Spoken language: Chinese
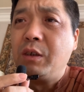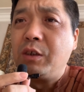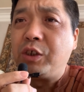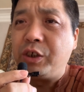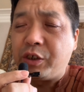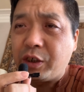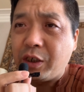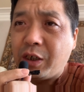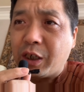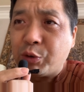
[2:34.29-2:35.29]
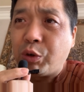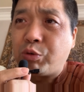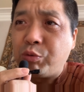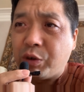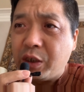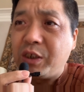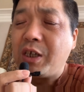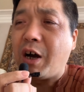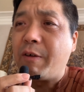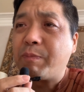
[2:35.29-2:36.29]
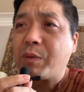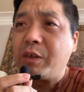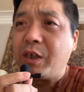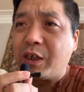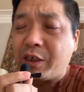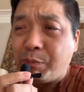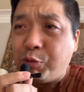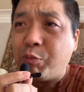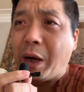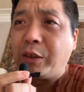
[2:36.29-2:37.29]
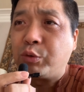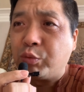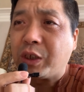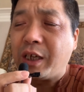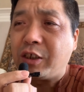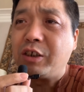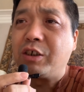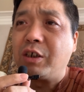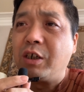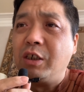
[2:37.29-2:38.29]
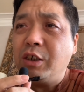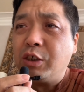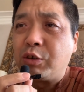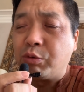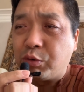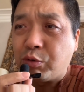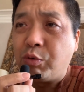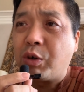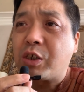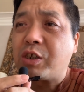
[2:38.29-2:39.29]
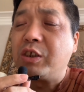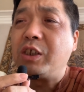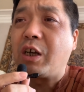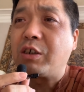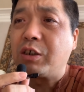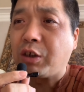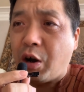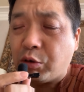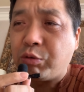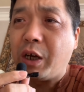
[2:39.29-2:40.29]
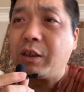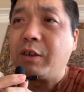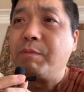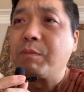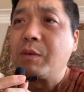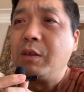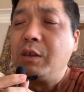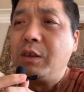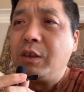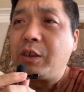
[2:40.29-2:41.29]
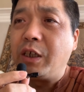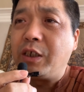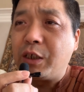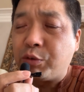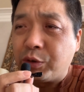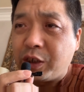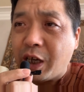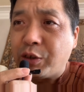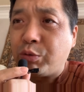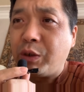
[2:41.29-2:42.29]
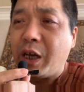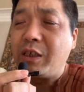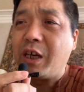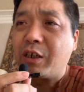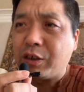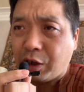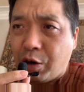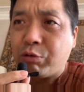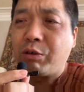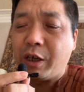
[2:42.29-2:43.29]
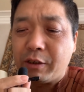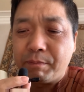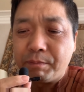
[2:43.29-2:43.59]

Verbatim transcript: 其实跟很多中国人一样，也是不满独裁体制，从中国实际上是逃出来的。这些从前苏联也是逃出来的。